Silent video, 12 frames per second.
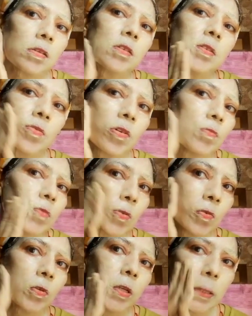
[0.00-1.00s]
इसको हम
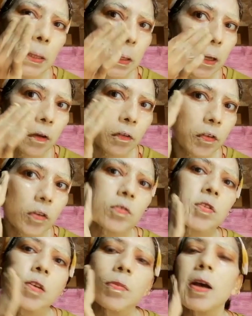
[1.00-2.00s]
सूखने देंगे फिर
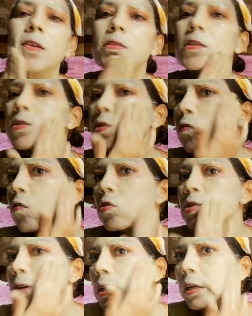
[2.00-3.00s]
उसके बाद इसको
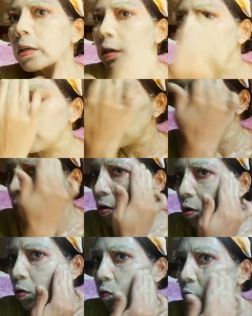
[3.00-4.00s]
वॉश करेंगे और